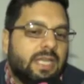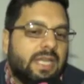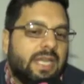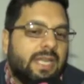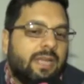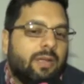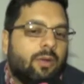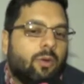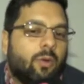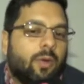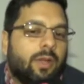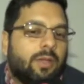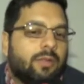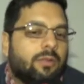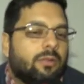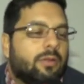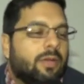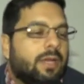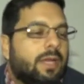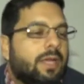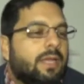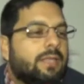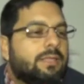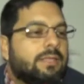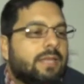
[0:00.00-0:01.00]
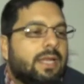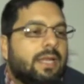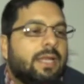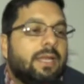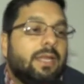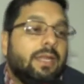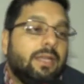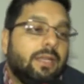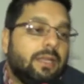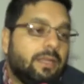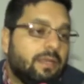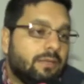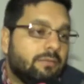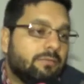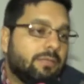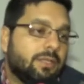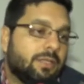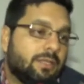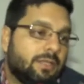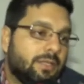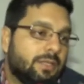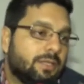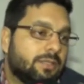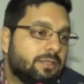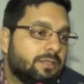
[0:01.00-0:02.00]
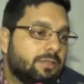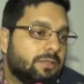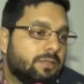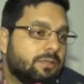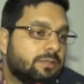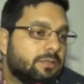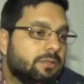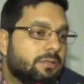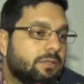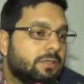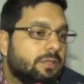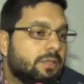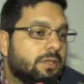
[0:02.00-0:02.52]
en cuanto a esa línea de investigación.